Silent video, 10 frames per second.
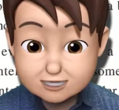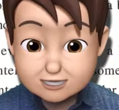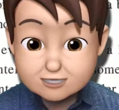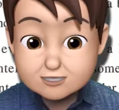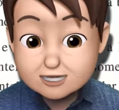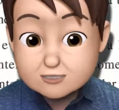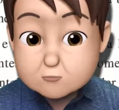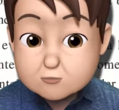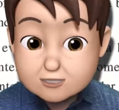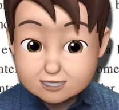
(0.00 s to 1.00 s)
그들의
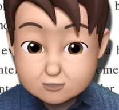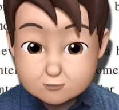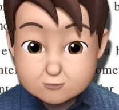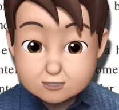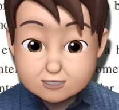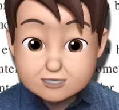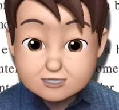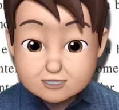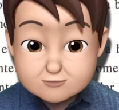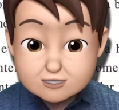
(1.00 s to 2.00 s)
손을 가지고
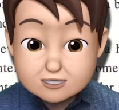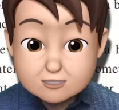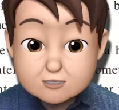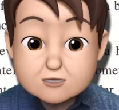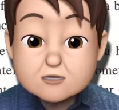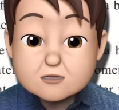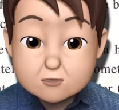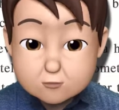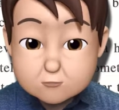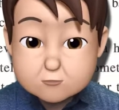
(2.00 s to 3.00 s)
심지어
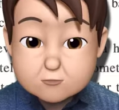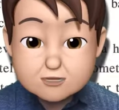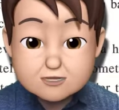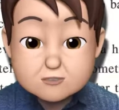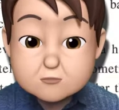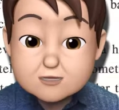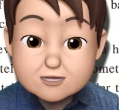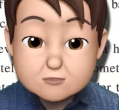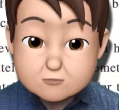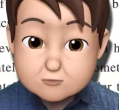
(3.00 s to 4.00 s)
걷고 있는
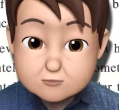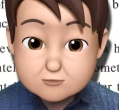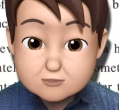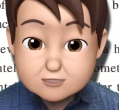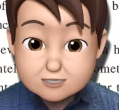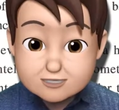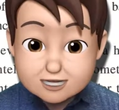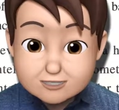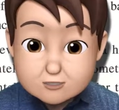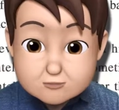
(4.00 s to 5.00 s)
동안에도
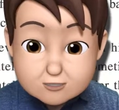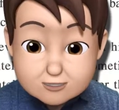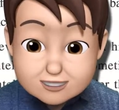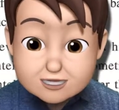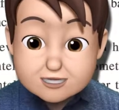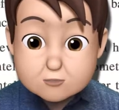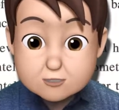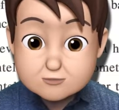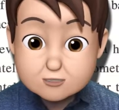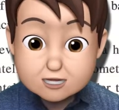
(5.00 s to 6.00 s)
자 그러면 이제 C로
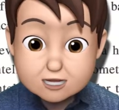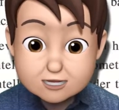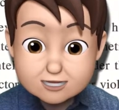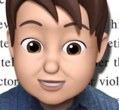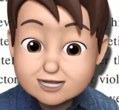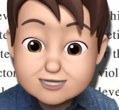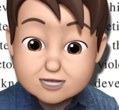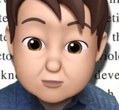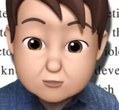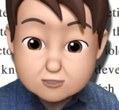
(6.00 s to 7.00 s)
가볼까 이게 딱딱
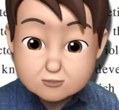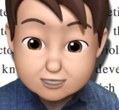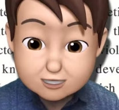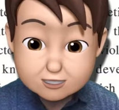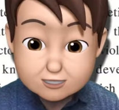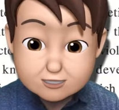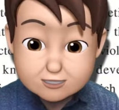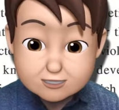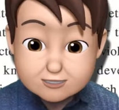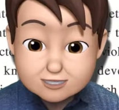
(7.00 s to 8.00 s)
떨어질 거다
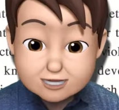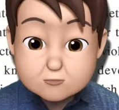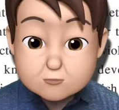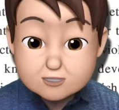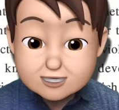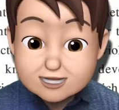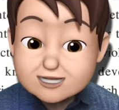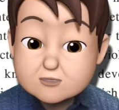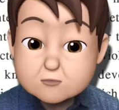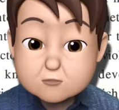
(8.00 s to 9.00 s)
자, 오늘날
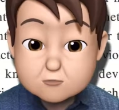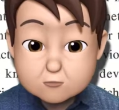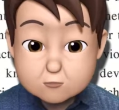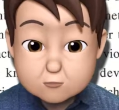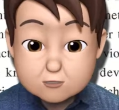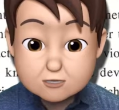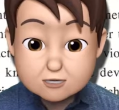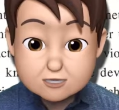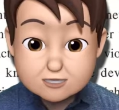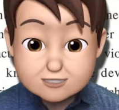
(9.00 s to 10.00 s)
대조적으로
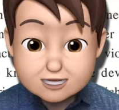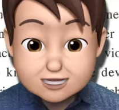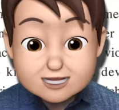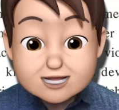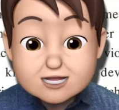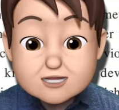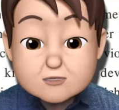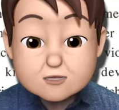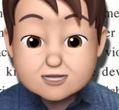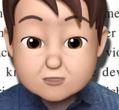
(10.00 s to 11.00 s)
자,
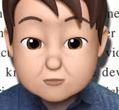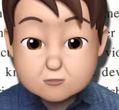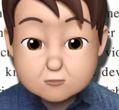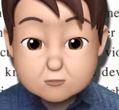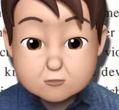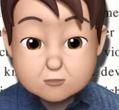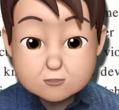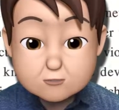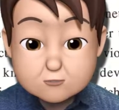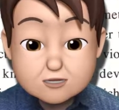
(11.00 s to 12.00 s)
인간들과 대조적으로
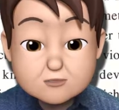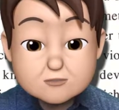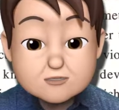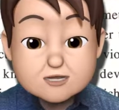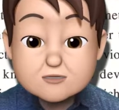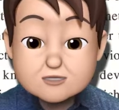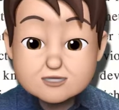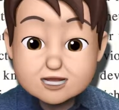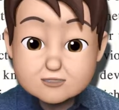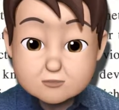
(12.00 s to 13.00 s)
유인원들은 이것을
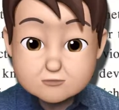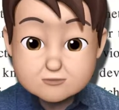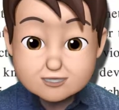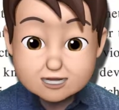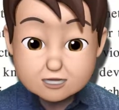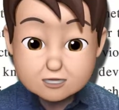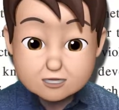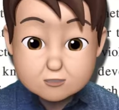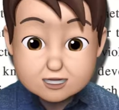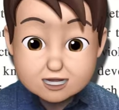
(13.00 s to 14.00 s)
할 수 없습니다.
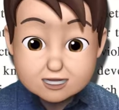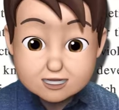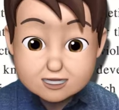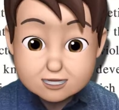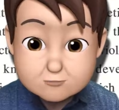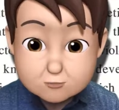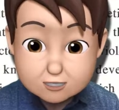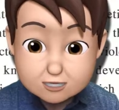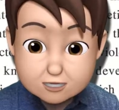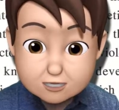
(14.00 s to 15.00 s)
이것이 가리키는 게
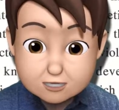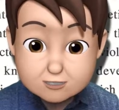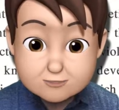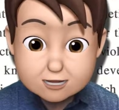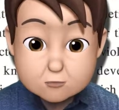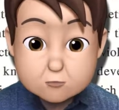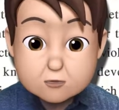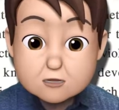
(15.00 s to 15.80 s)
뭐니? 바로